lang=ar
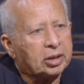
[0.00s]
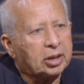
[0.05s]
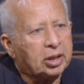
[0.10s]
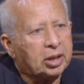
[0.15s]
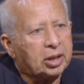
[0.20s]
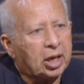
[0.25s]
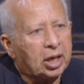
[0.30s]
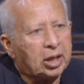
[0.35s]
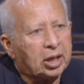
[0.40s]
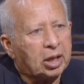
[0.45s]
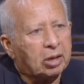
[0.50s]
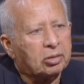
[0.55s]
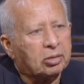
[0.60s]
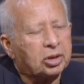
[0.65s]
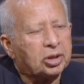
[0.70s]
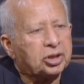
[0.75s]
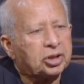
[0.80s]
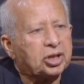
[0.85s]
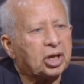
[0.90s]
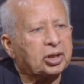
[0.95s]
الدينيه
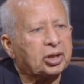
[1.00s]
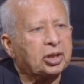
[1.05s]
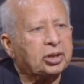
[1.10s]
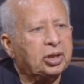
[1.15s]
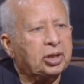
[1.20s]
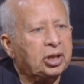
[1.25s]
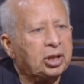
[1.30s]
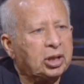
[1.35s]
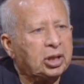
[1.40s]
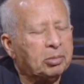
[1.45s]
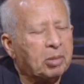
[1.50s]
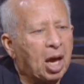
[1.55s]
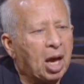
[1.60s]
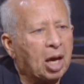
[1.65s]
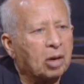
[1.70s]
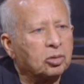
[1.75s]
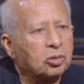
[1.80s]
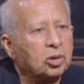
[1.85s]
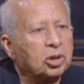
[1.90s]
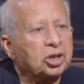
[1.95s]
والانشاد الديني
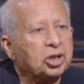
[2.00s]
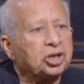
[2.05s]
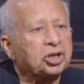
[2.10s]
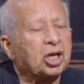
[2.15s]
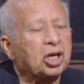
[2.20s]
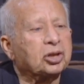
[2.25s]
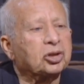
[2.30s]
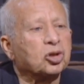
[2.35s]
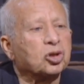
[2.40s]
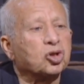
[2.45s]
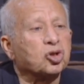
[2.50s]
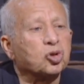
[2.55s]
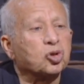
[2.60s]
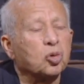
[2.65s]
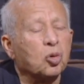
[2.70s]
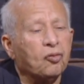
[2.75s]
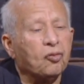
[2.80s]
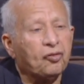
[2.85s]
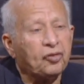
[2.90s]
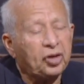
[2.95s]
بقى والانشاد
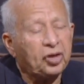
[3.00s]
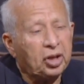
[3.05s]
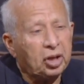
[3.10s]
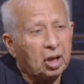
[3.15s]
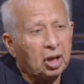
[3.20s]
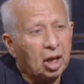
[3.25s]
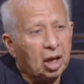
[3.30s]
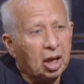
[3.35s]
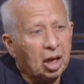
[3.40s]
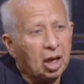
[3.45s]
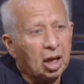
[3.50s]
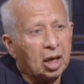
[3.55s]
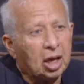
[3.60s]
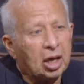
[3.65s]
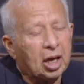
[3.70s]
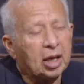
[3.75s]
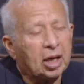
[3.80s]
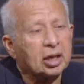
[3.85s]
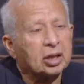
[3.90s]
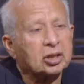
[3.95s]
الصوفي آه.
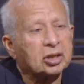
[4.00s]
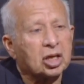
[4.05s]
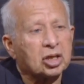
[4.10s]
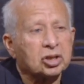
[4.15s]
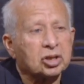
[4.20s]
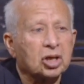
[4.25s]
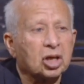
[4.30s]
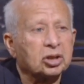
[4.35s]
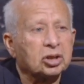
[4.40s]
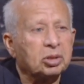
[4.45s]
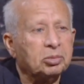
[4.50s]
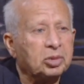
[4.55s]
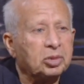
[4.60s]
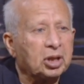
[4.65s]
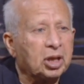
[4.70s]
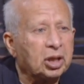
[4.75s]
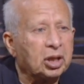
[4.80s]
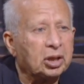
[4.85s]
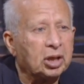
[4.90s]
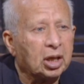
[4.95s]
اللي انا اتاثرت بيه
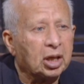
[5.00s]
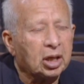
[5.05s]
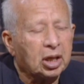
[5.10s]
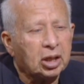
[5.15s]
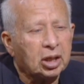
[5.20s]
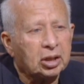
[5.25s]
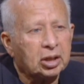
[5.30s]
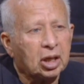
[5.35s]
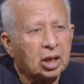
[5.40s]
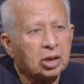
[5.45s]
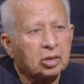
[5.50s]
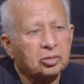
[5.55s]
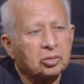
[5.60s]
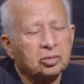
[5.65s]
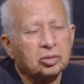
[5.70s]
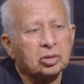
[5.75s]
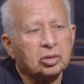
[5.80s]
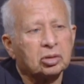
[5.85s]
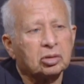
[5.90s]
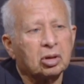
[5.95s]
جدا جدا
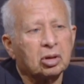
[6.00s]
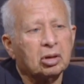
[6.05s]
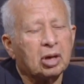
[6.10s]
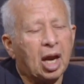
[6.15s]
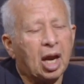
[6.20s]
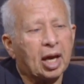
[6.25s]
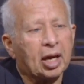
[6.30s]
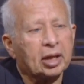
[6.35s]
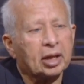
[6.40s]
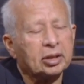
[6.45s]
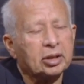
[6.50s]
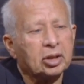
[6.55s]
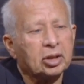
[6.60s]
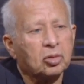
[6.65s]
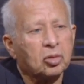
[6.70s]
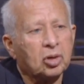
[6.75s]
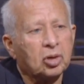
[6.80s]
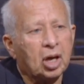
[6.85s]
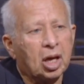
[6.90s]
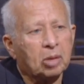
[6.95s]
والحاجات دي
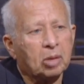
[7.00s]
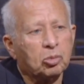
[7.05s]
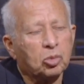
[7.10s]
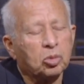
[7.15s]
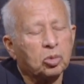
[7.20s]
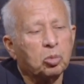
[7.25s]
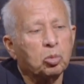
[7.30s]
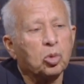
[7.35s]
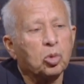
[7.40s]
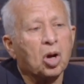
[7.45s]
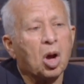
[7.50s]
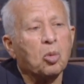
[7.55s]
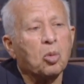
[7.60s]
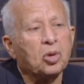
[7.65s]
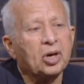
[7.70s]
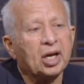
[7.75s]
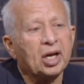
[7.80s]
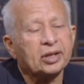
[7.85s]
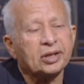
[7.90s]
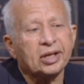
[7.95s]
كلها
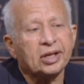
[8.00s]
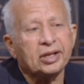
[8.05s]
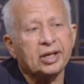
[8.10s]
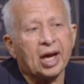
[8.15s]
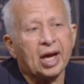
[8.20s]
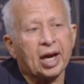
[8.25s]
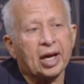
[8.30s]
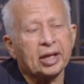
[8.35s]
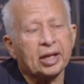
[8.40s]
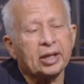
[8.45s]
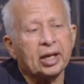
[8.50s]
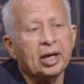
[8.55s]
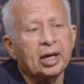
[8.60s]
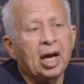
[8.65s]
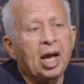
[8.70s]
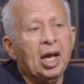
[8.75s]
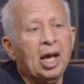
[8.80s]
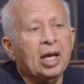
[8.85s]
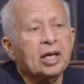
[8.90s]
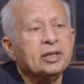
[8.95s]
مكونات كتيره جدا
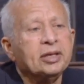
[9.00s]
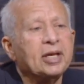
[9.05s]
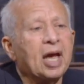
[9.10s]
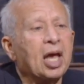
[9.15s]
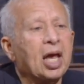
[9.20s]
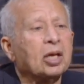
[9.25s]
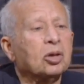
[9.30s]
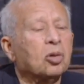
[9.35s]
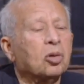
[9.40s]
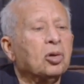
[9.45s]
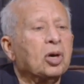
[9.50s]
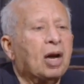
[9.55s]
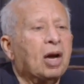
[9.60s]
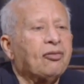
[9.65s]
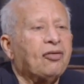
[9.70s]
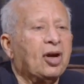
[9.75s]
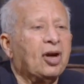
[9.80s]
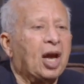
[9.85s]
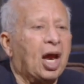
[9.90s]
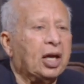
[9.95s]
زائد غنى
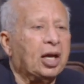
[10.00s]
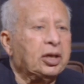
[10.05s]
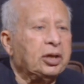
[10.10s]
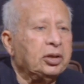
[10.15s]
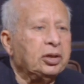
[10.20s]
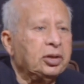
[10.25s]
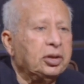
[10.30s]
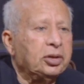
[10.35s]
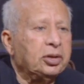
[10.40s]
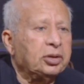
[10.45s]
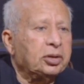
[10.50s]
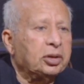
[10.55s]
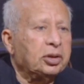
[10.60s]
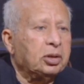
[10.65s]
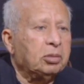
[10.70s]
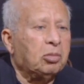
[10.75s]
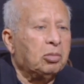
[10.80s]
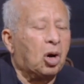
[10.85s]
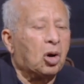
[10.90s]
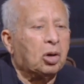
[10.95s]
الفلاحين
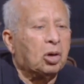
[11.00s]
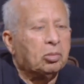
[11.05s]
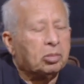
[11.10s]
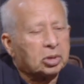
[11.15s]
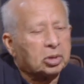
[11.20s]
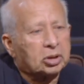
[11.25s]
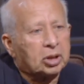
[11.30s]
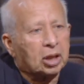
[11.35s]
آه. ما